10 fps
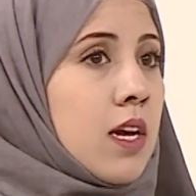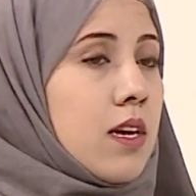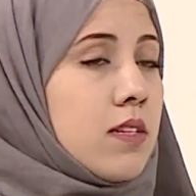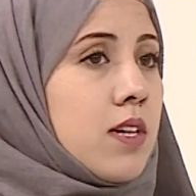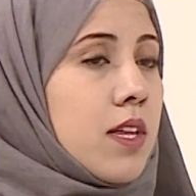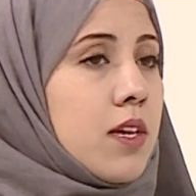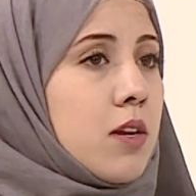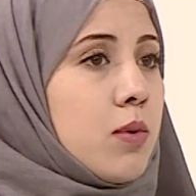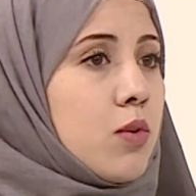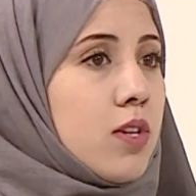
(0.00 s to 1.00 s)
التأثير
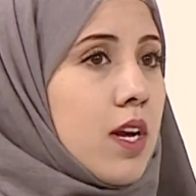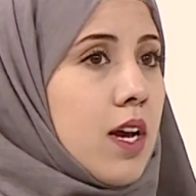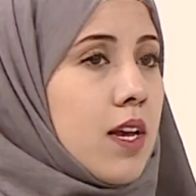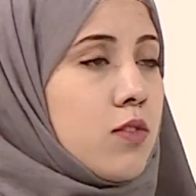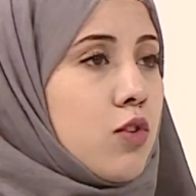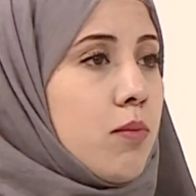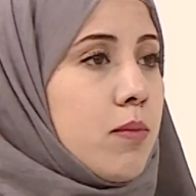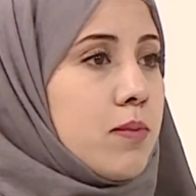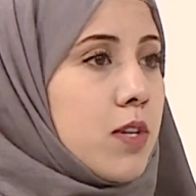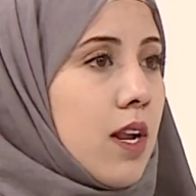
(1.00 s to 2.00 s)
بيكون على حياتهم
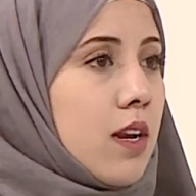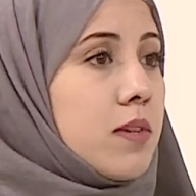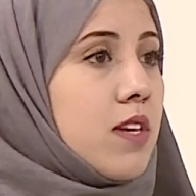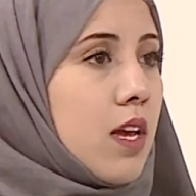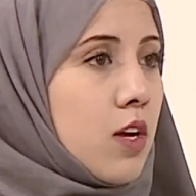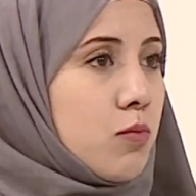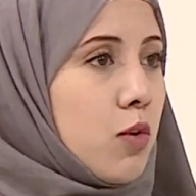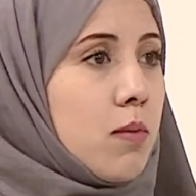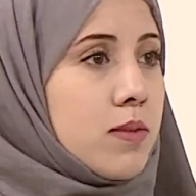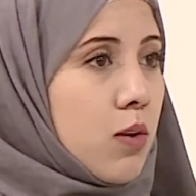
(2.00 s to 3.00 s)
على نمط حياتهم اللي
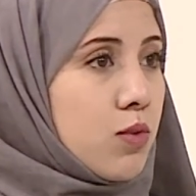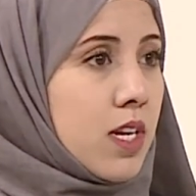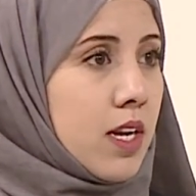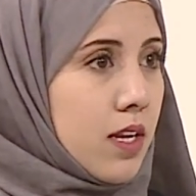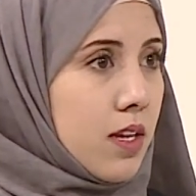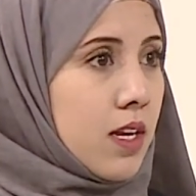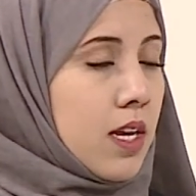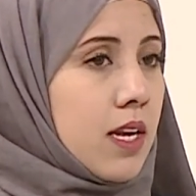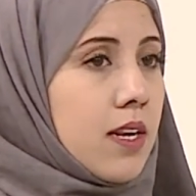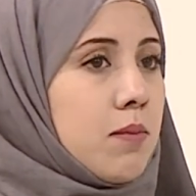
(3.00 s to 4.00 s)
هم متعودين عليه
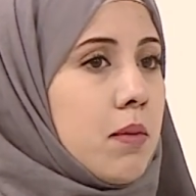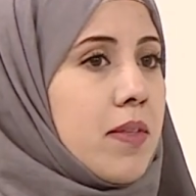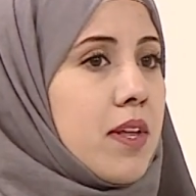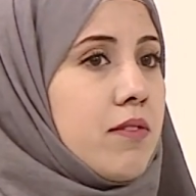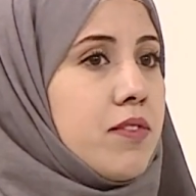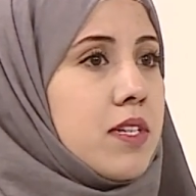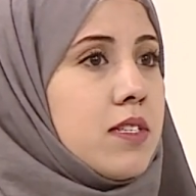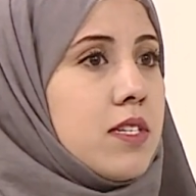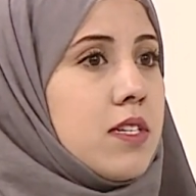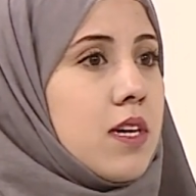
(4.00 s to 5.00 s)
لما مثلا في
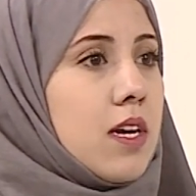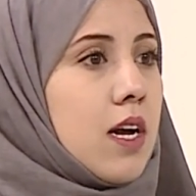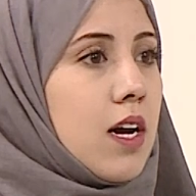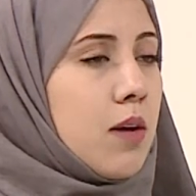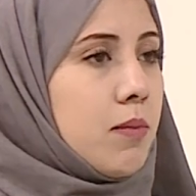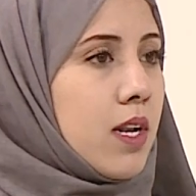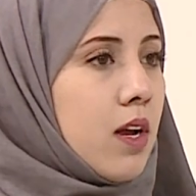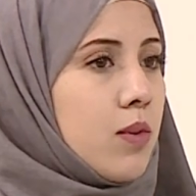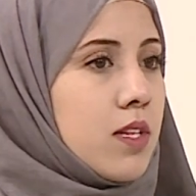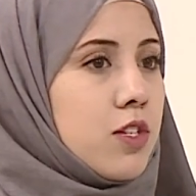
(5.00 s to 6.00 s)
عندي آه، عامل
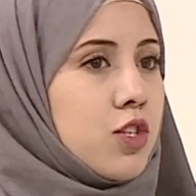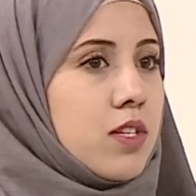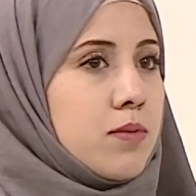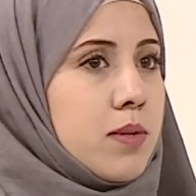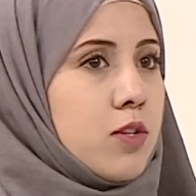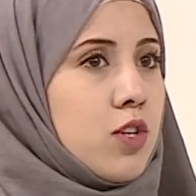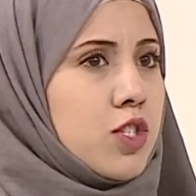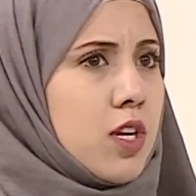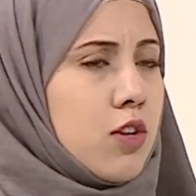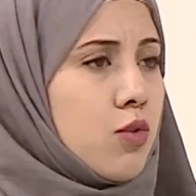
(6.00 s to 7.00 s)
او عندي شخص بده
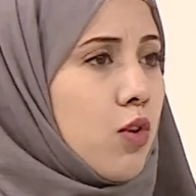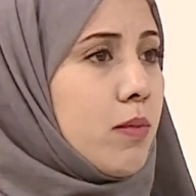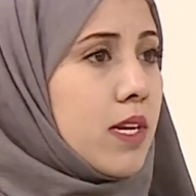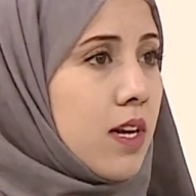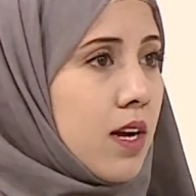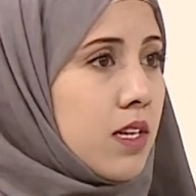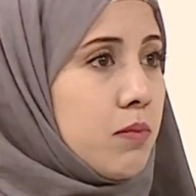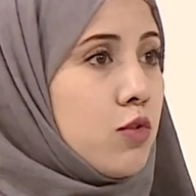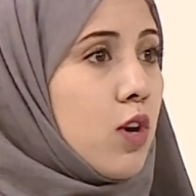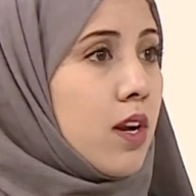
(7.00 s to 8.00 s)
يشتغل شغل ميداني
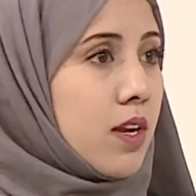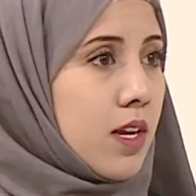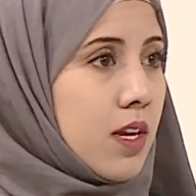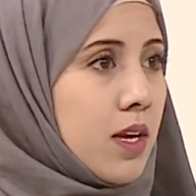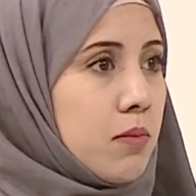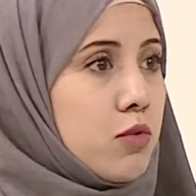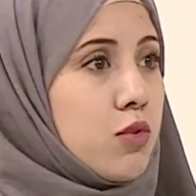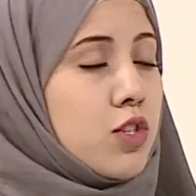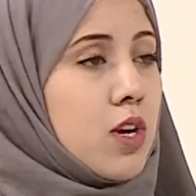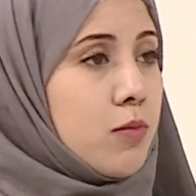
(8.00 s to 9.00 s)
بده حركه بده
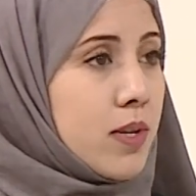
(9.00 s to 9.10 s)
نشاط